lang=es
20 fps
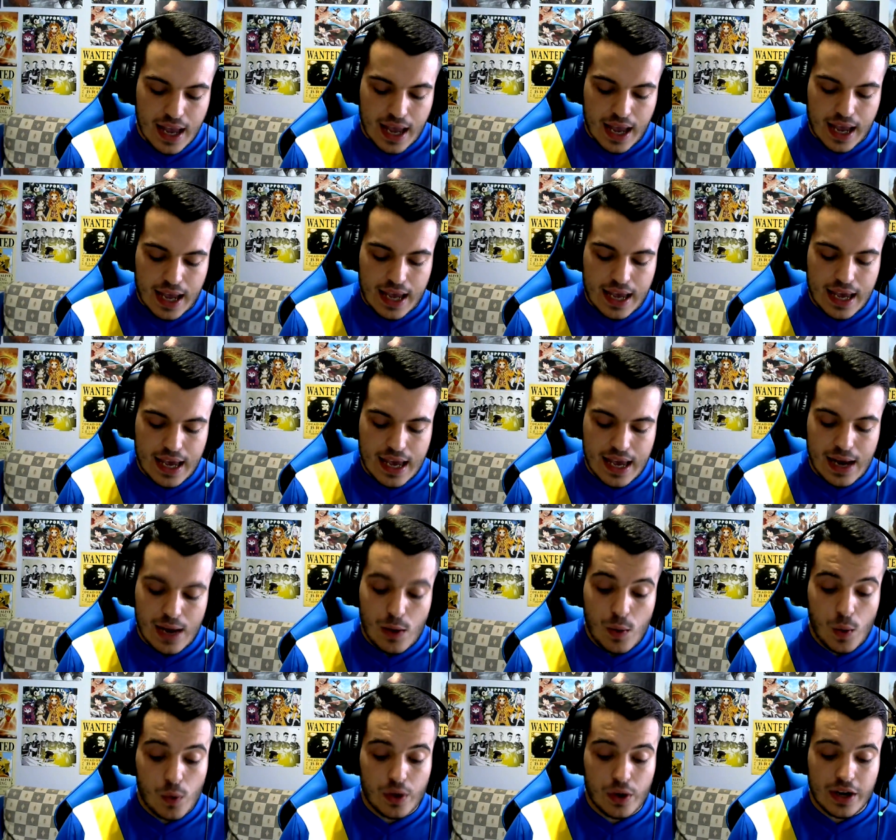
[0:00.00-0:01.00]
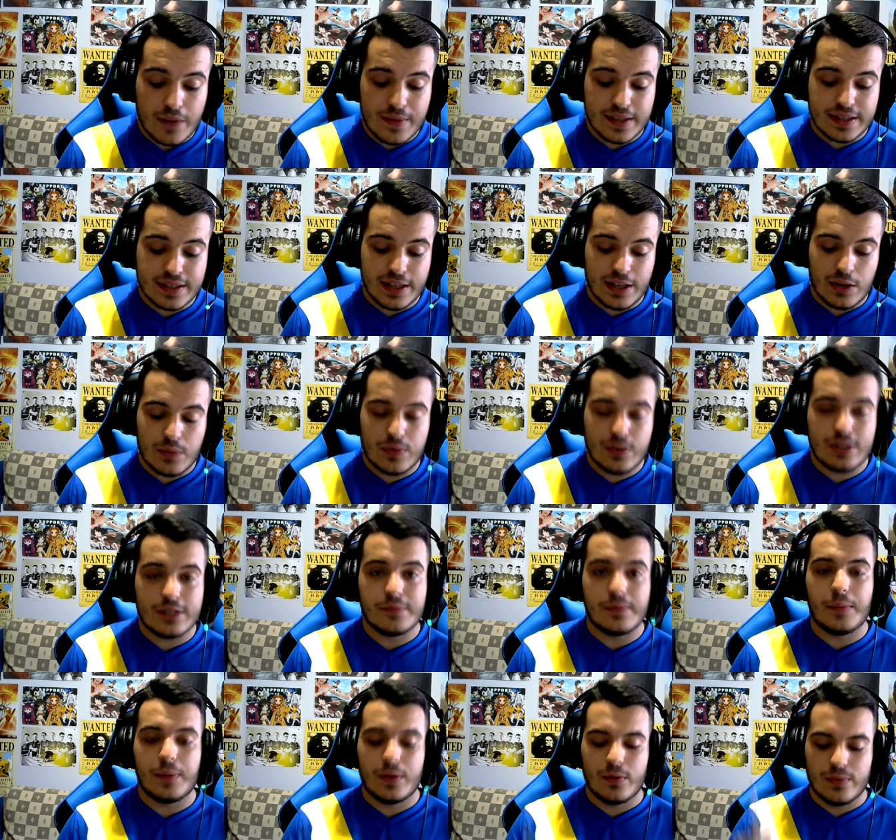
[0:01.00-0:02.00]
Eh, luego Rey Misterio,
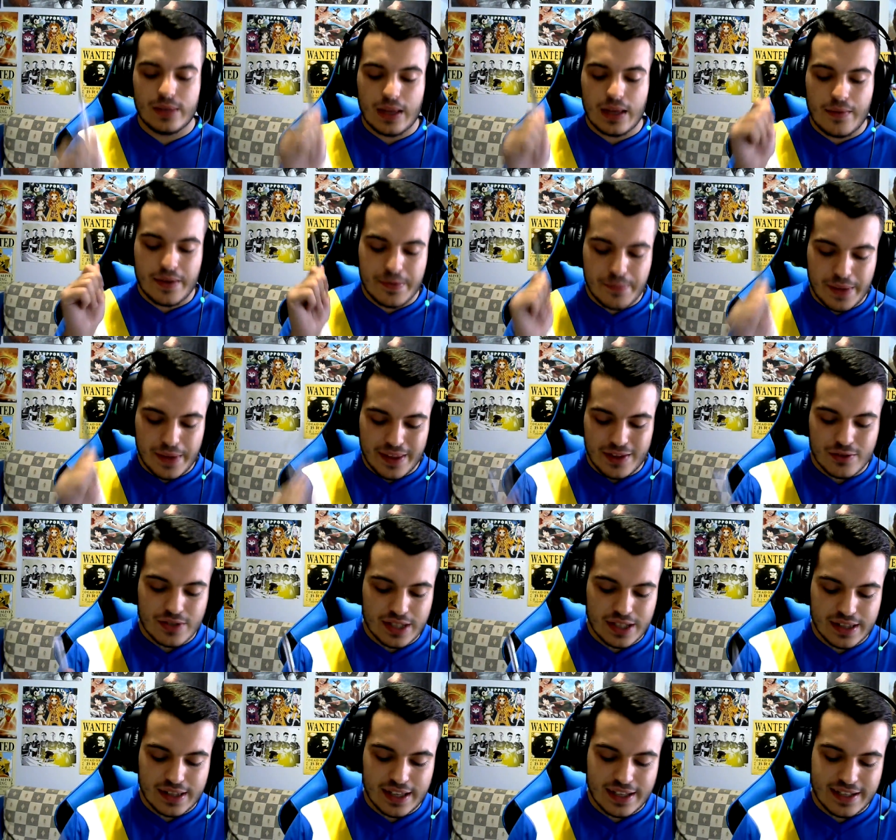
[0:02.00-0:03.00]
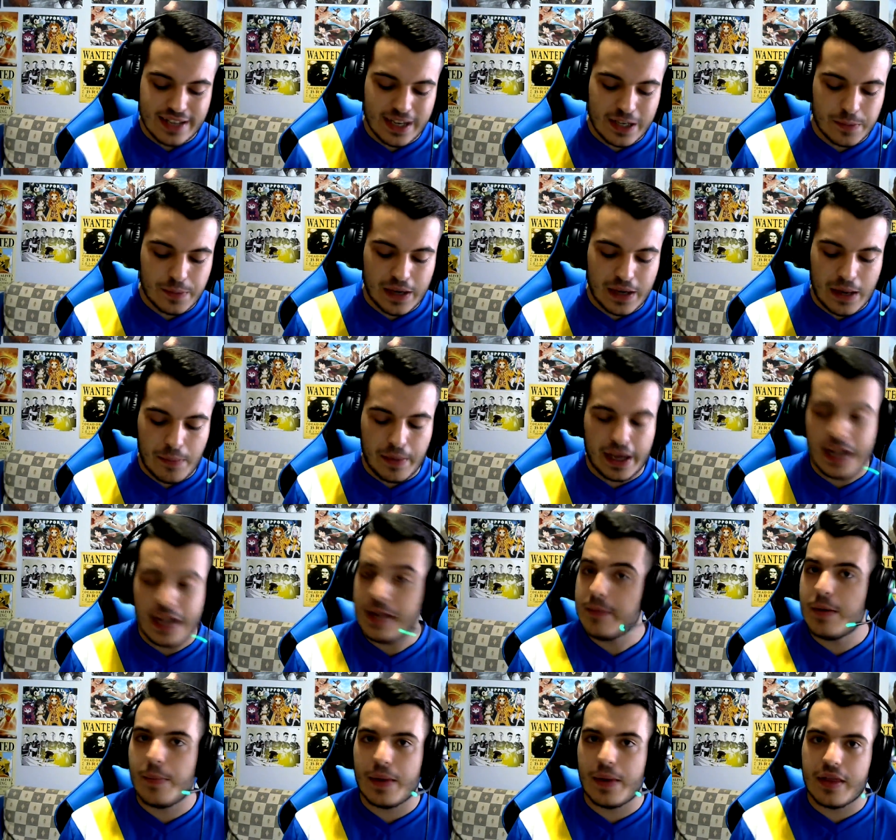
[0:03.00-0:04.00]
muchos me preguntabais, medio 86 para el
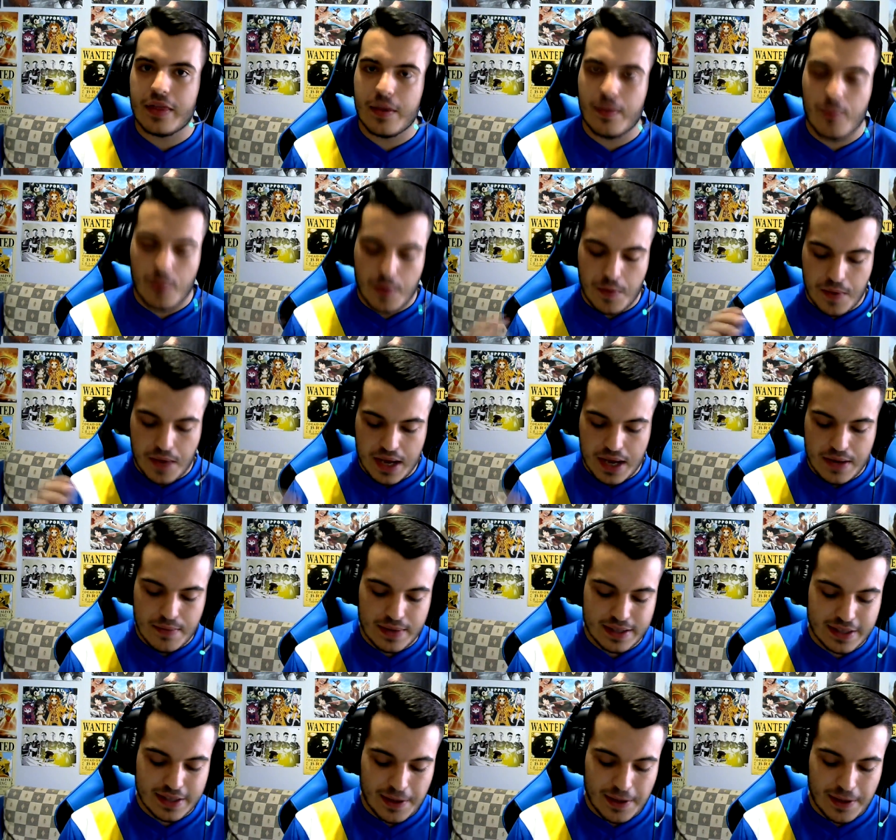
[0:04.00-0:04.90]
pequeño y me parece muy bien, va a estar